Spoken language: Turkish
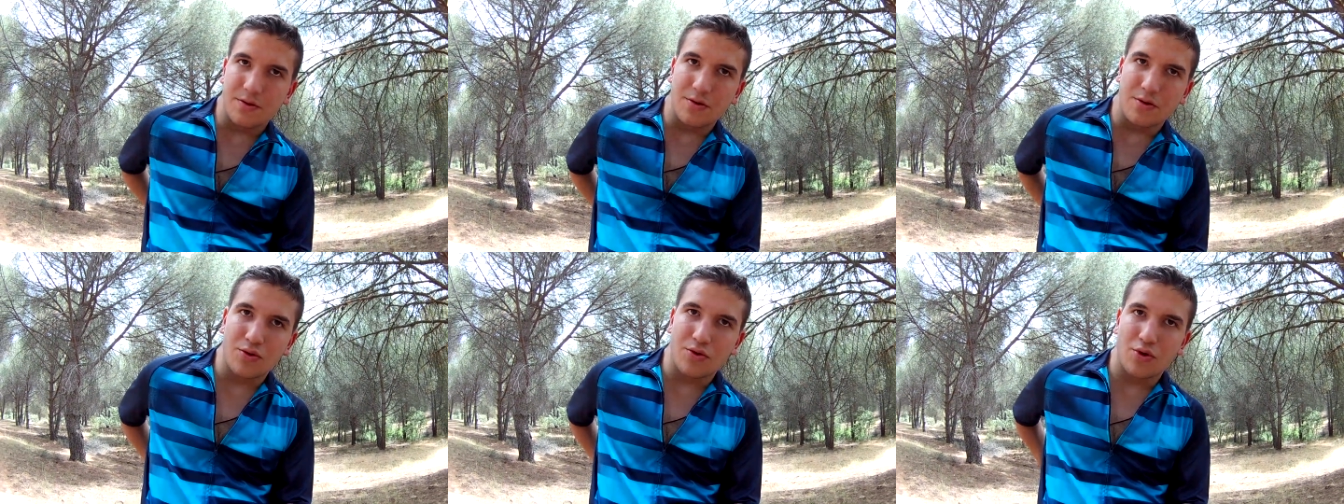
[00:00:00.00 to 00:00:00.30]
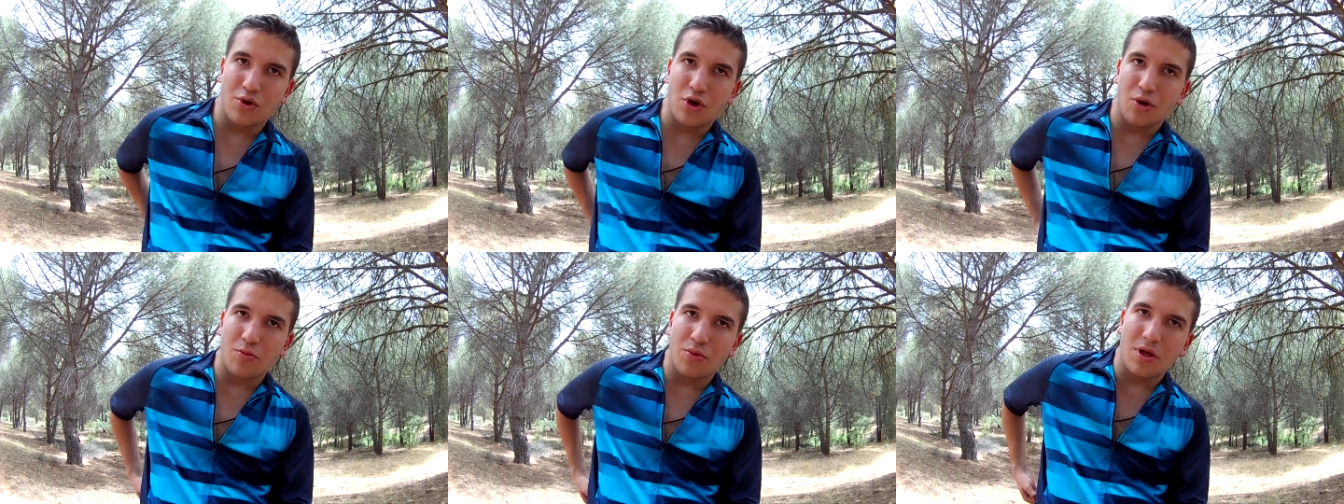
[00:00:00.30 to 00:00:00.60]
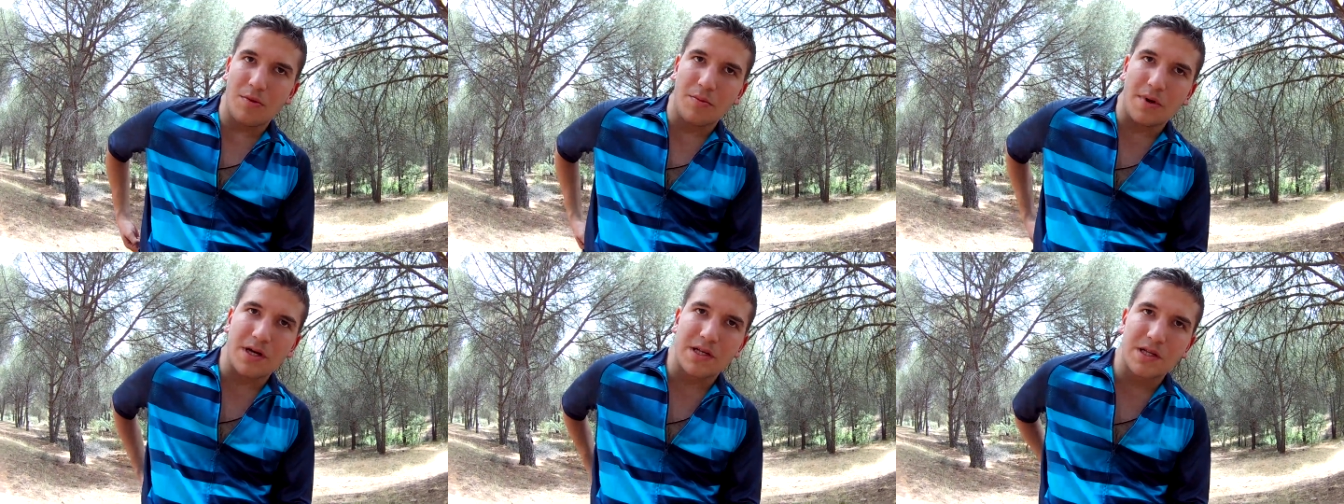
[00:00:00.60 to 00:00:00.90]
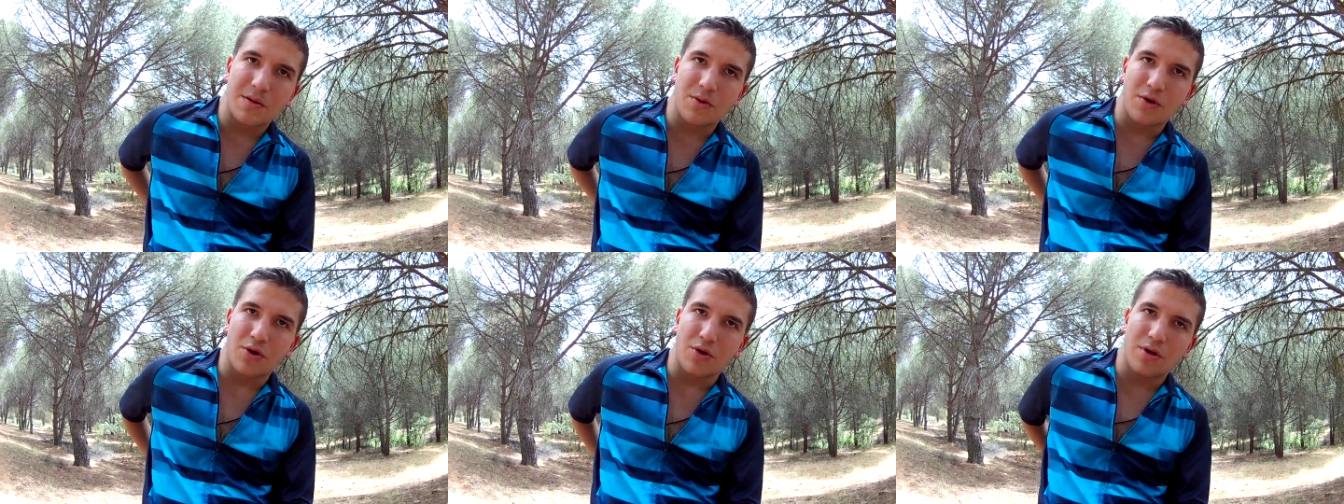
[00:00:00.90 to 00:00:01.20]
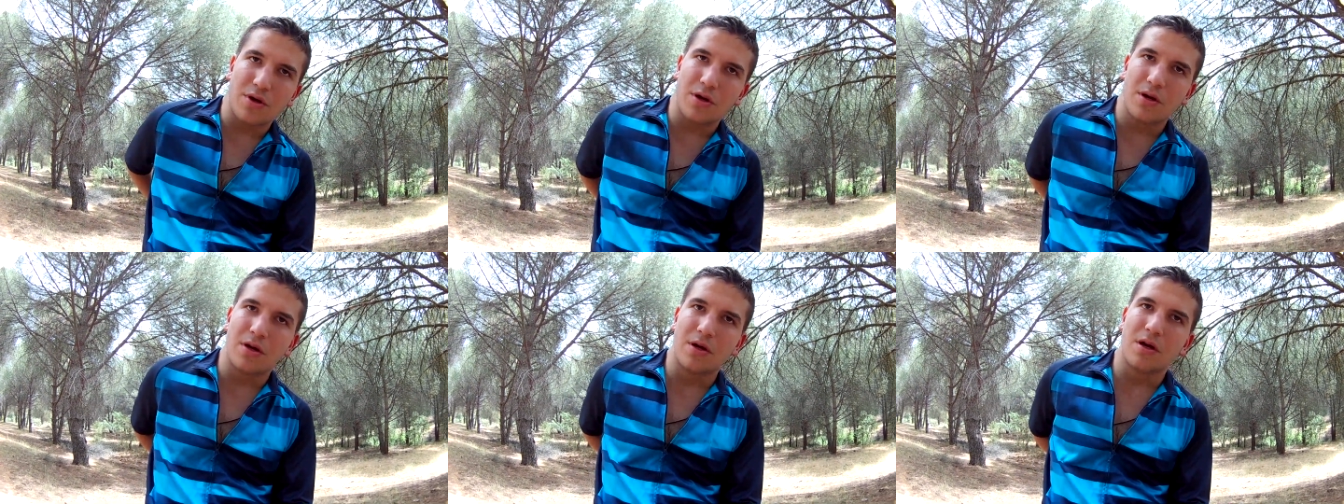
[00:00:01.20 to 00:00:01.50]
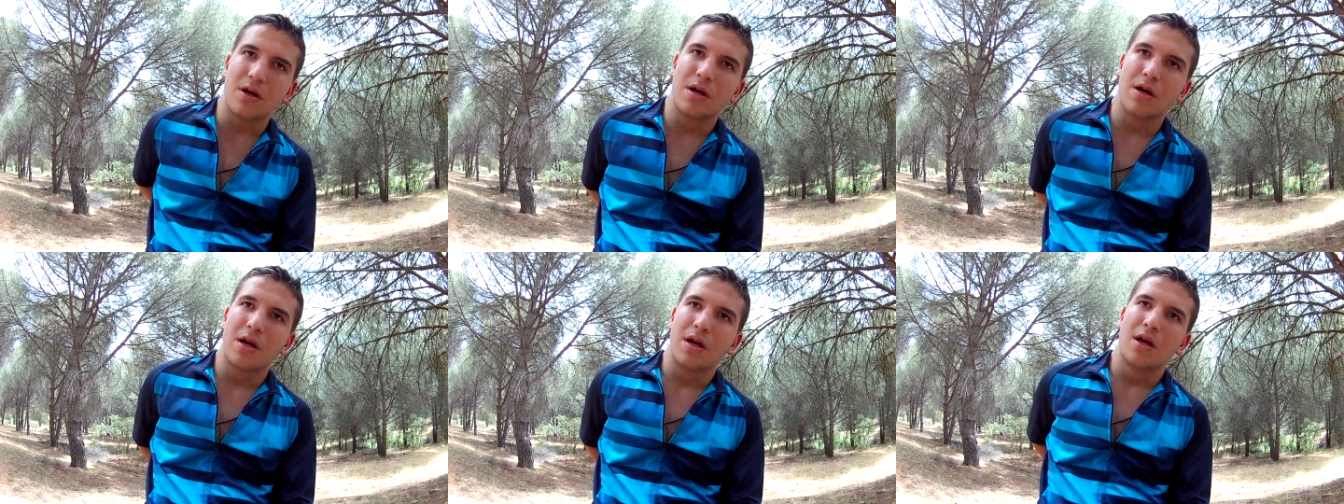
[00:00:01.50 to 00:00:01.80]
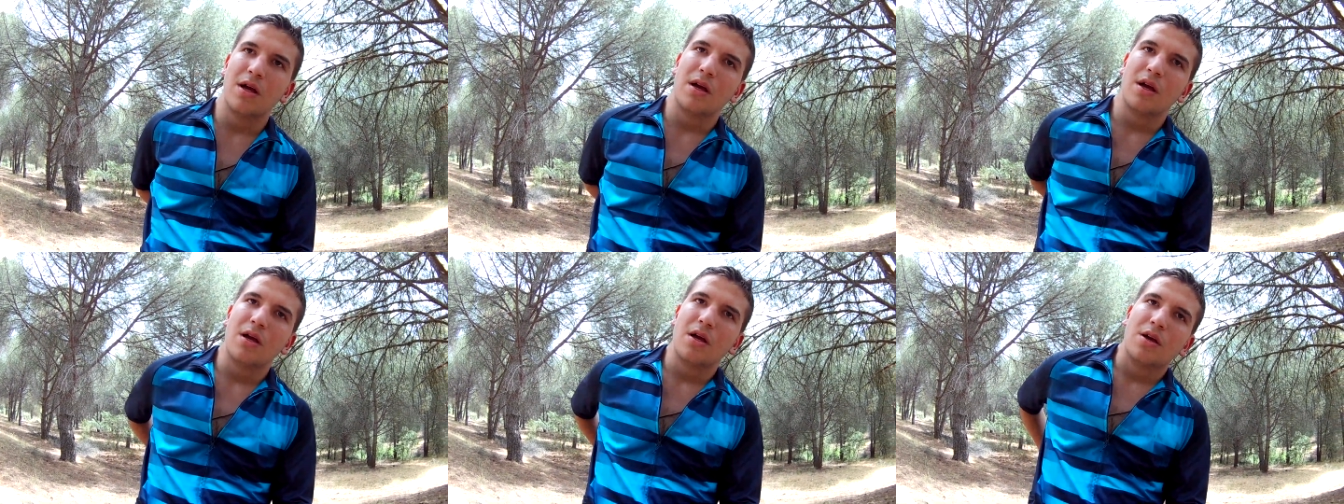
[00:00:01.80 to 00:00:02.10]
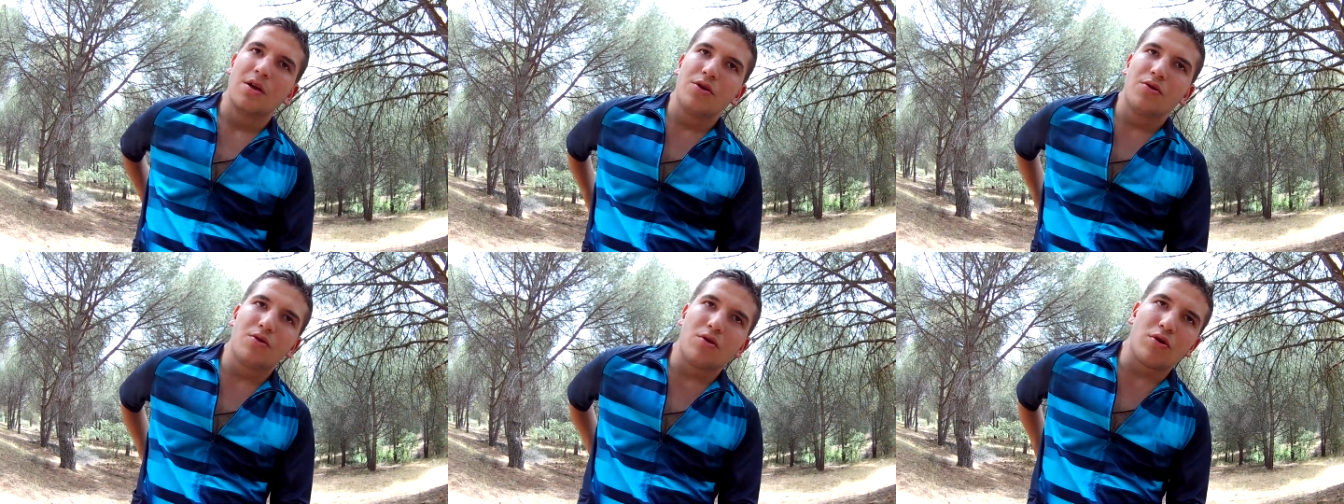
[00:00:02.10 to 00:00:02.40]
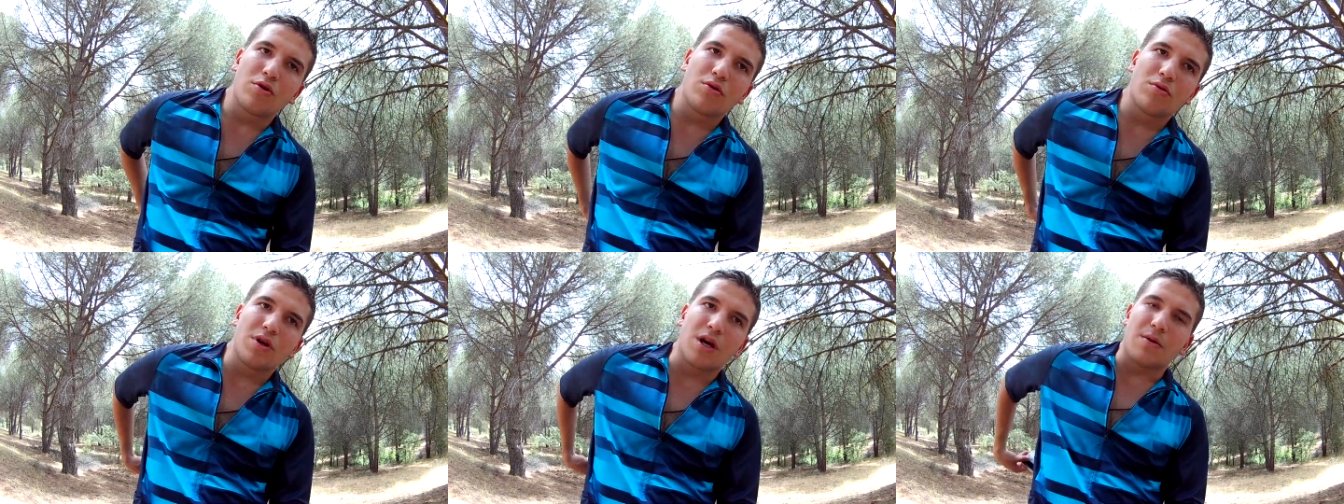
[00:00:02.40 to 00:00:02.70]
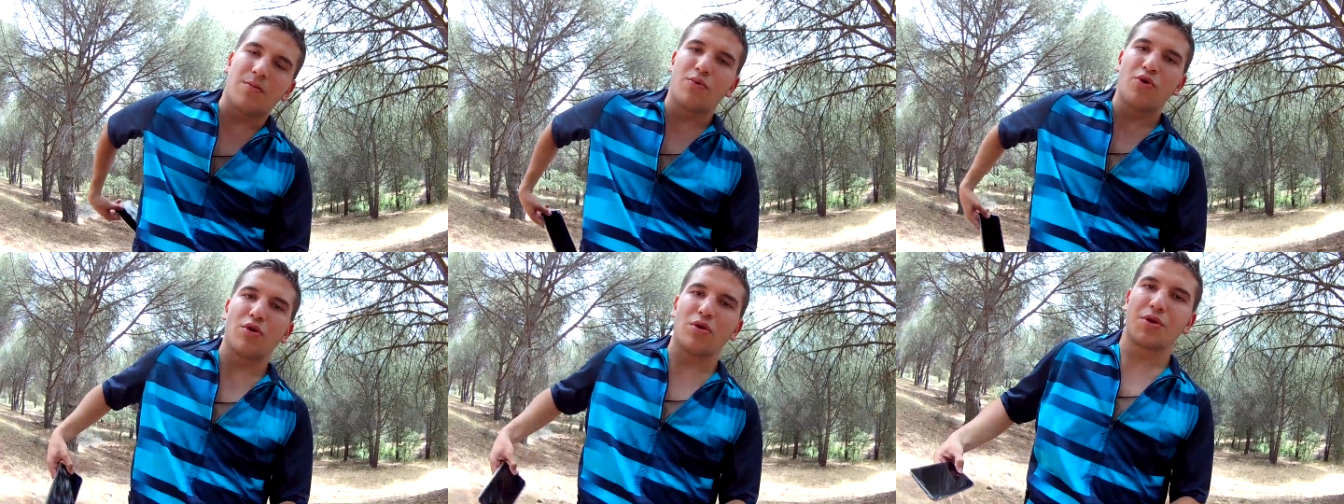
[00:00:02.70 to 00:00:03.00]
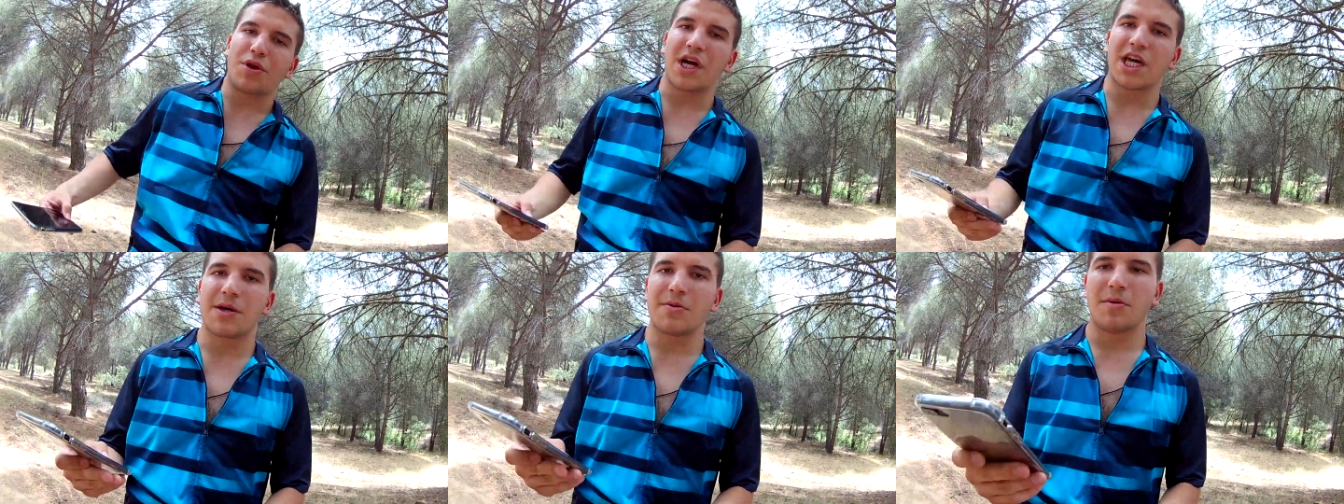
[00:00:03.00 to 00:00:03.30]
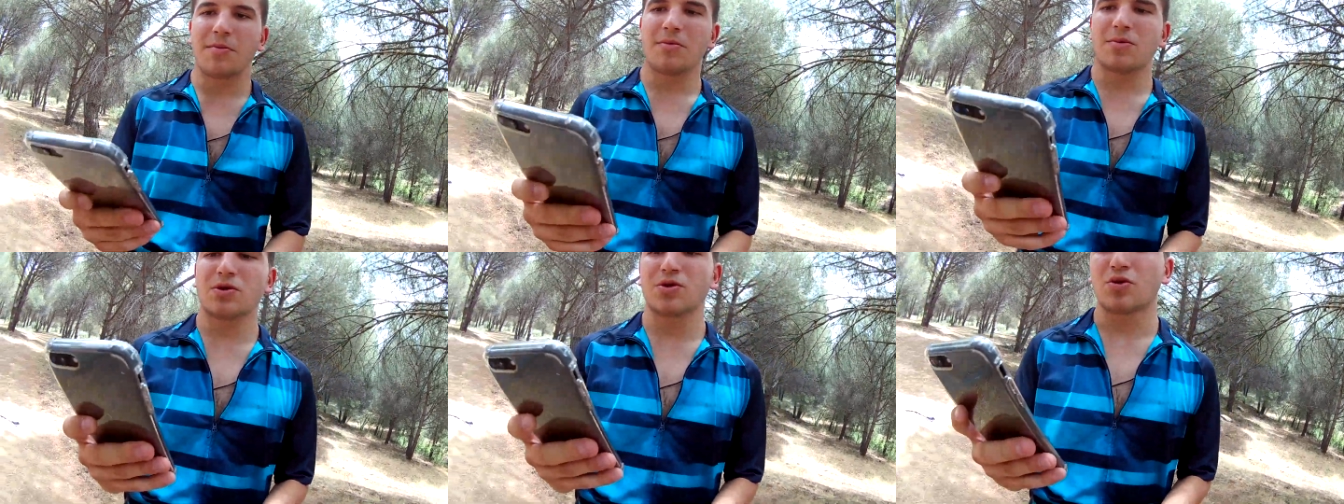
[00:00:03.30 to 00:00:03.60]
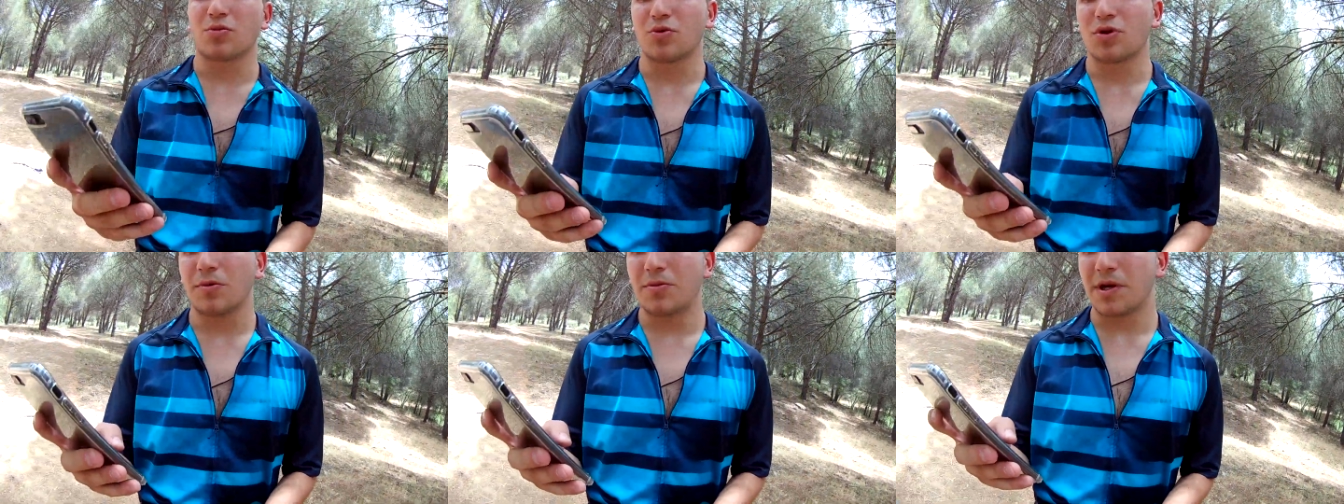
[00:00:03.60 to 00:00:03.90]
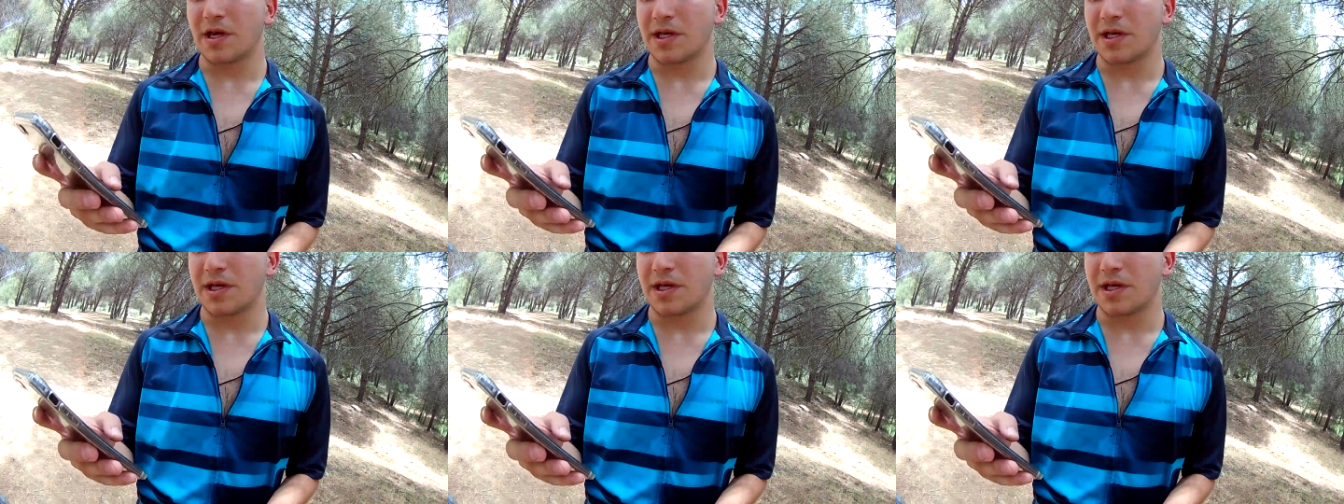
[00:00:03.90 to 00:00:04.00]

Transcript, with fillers: uydu görünümünden baktığıma göre yol yani bu yol takip etmemiz durumunda